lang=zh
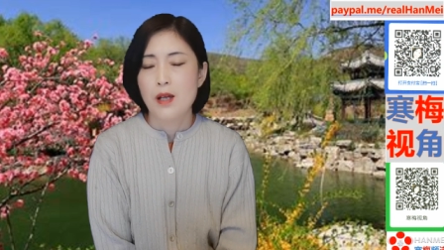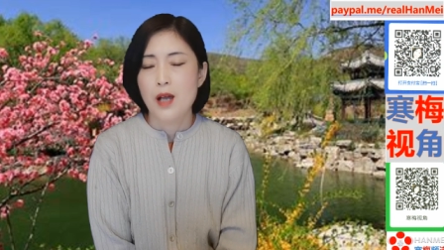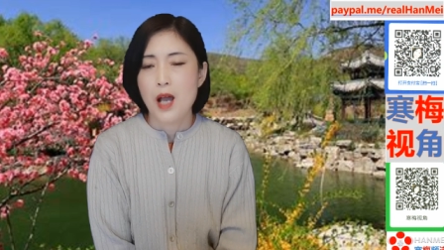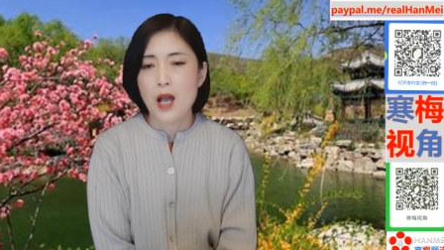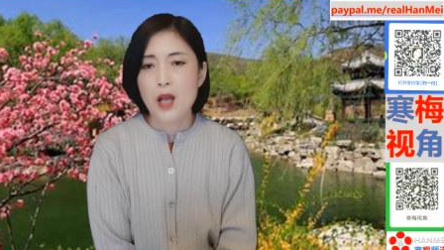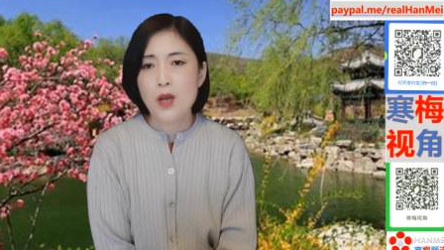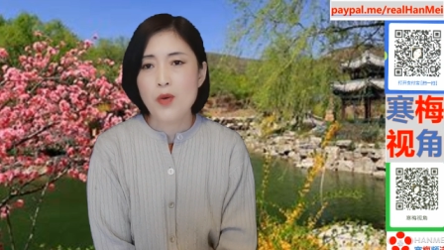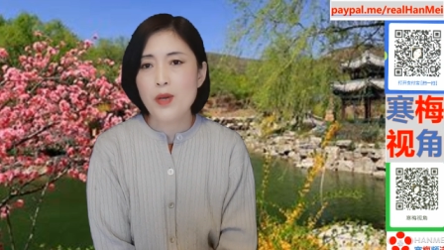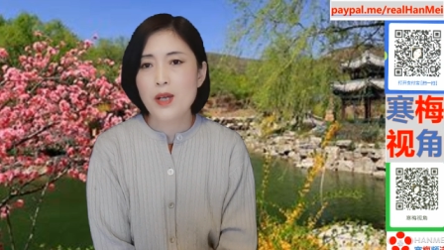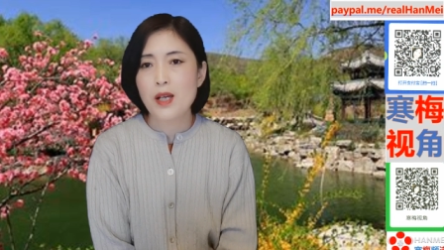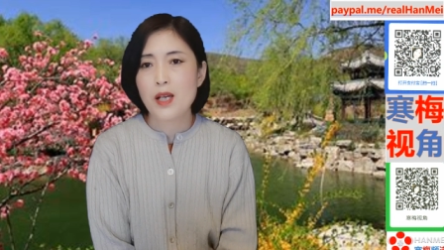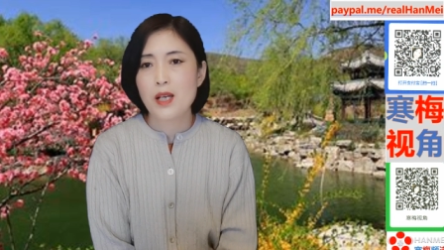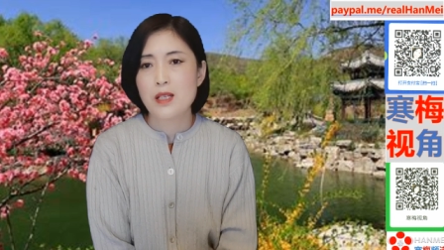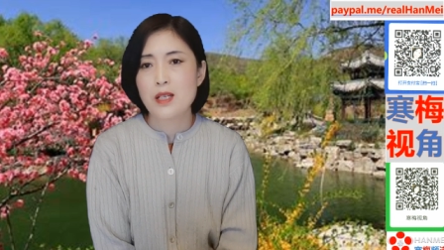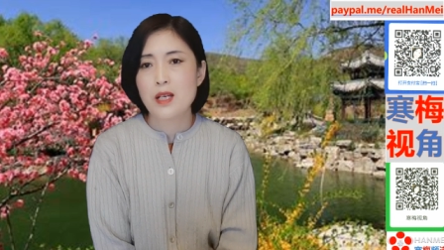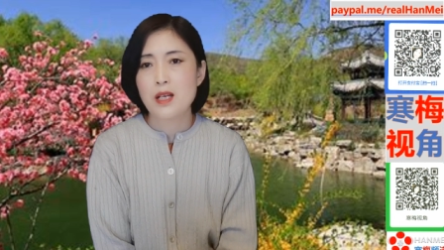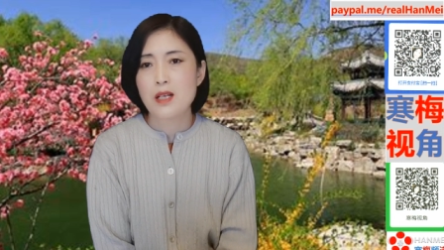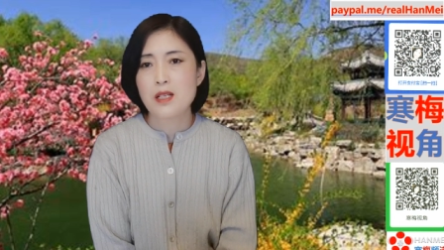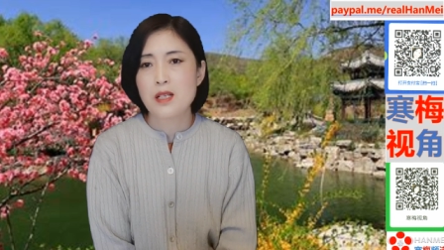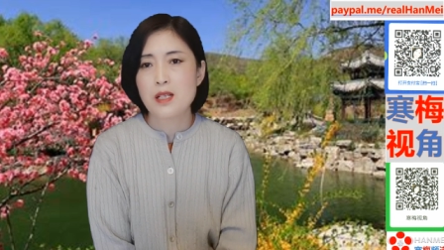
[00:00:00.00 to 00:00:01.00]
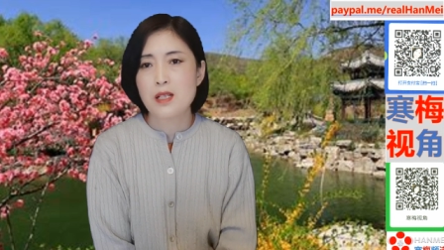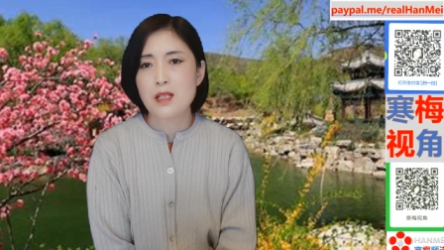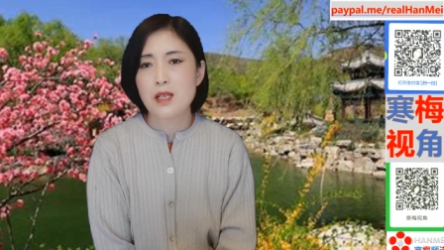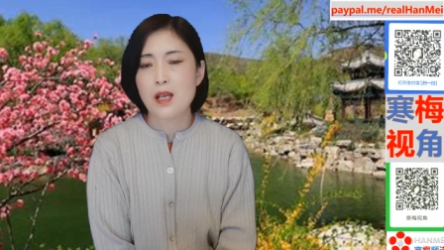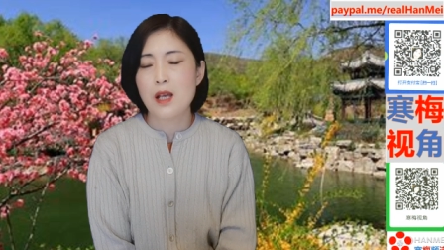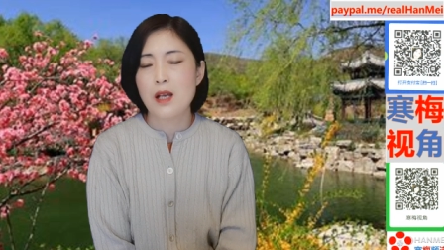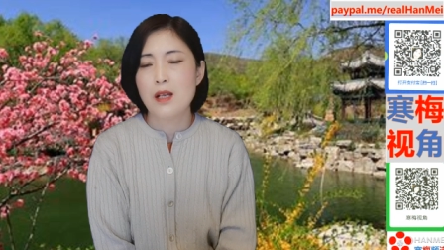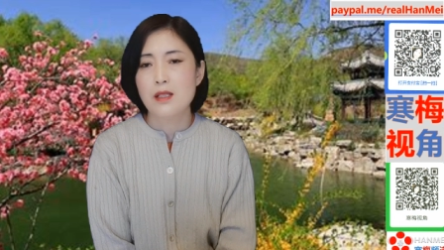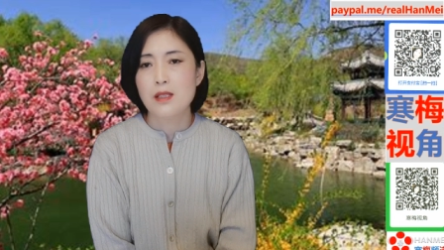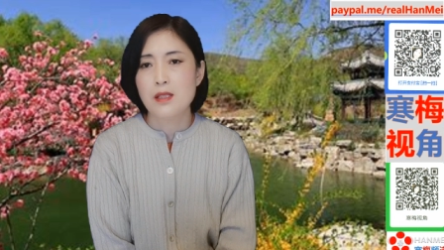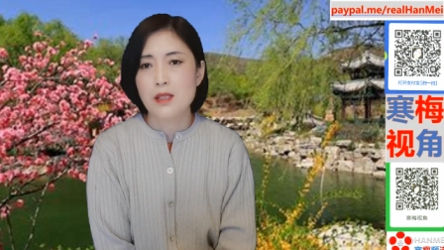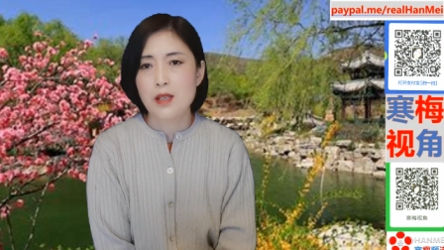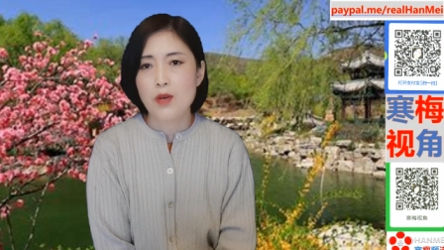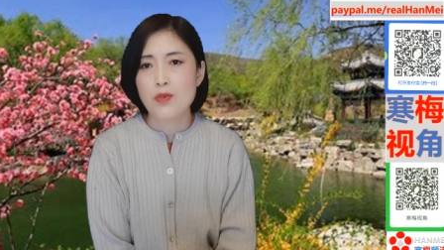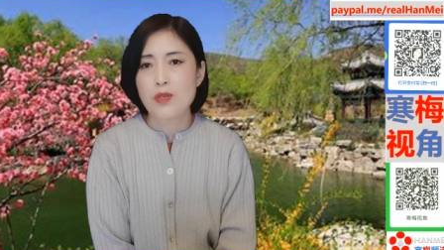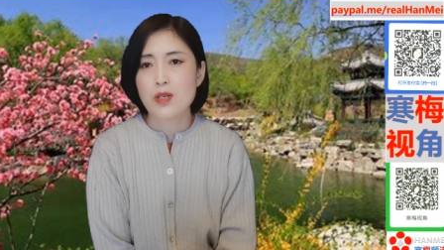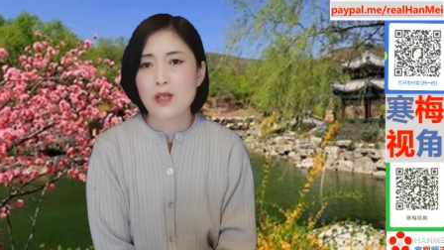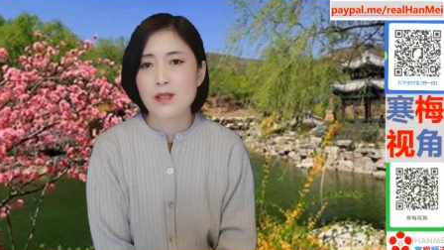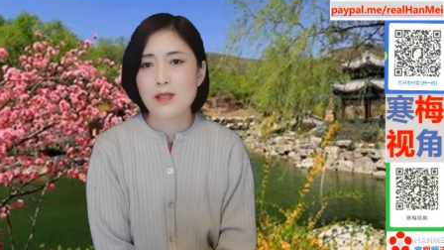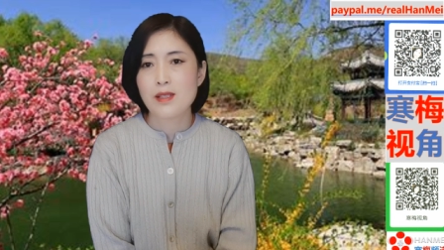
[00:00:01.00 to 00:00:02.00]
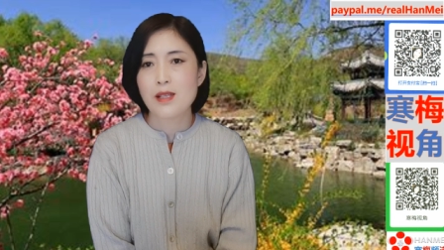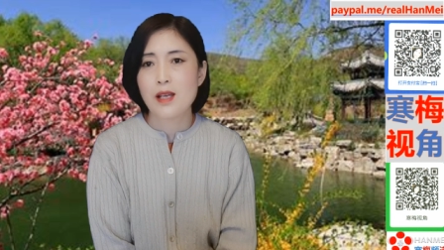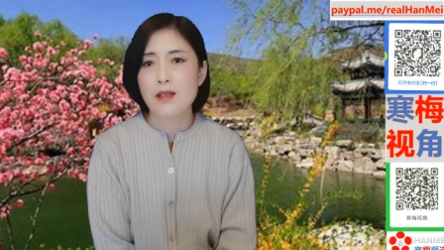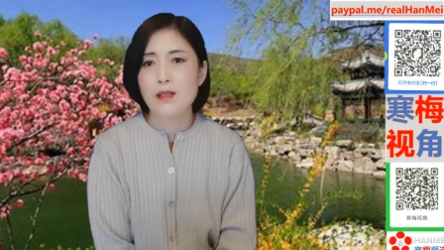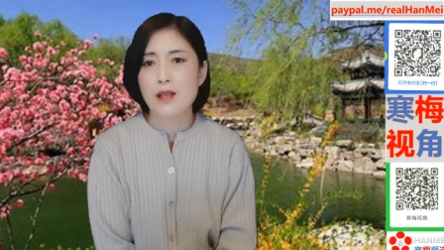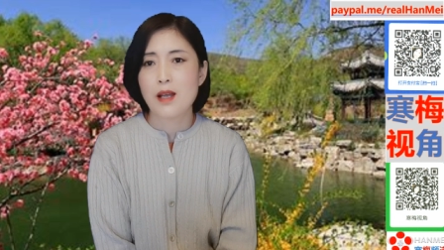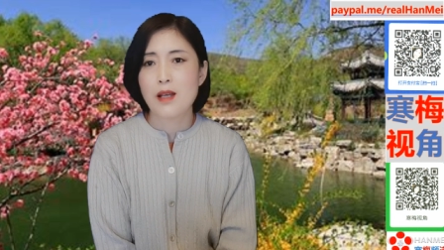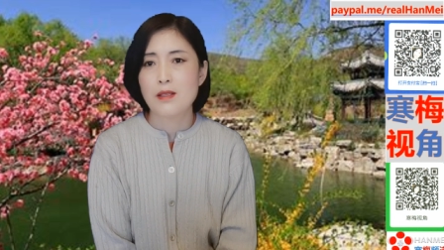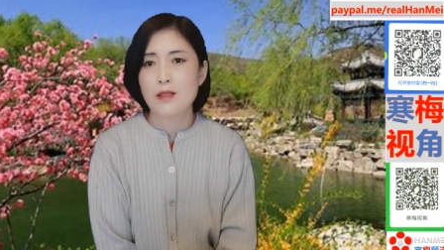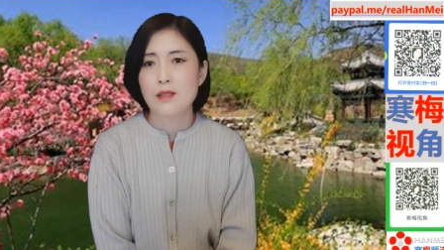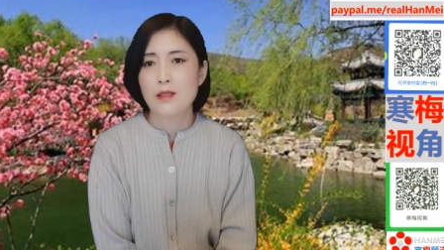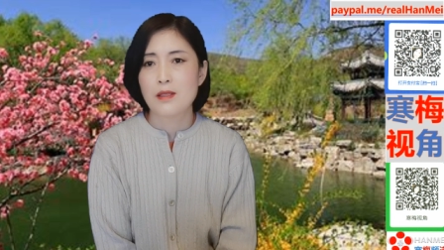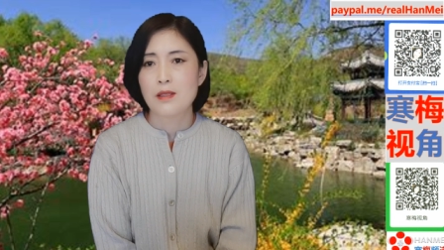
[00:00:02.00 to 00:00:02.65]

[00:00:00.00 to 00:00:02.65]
还会给这个世界造成灾难。